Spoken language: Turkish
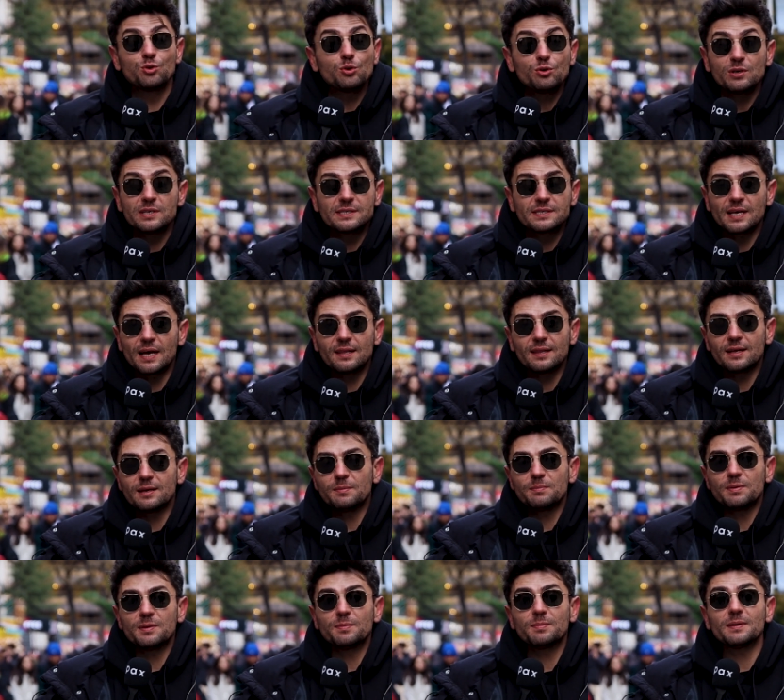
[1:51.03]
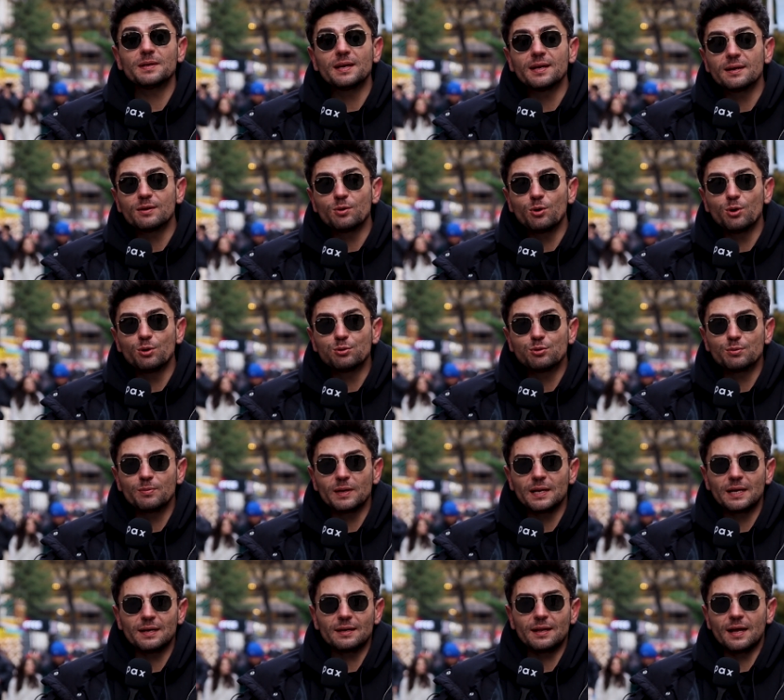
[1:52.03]
Çünkü insanların birbirlerini
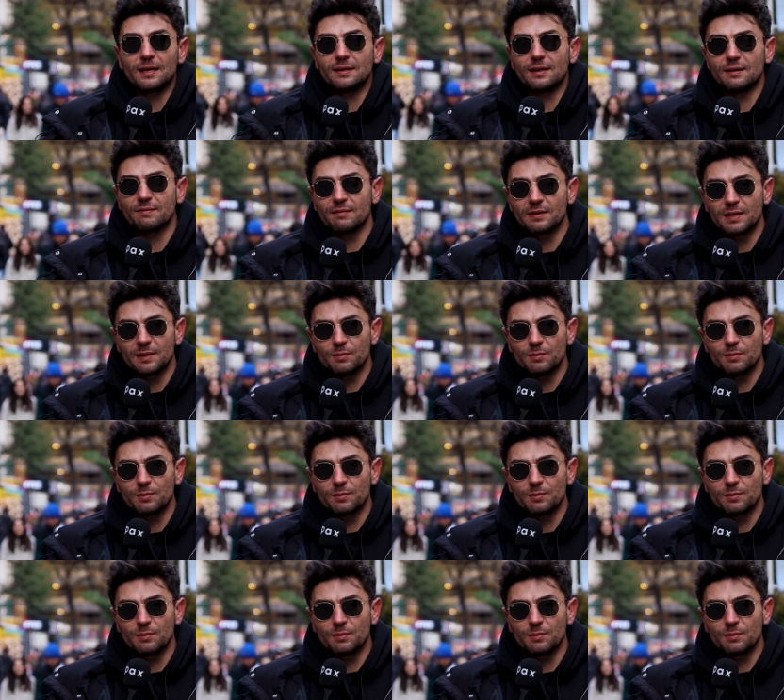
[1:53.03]
öldürmelerine anlam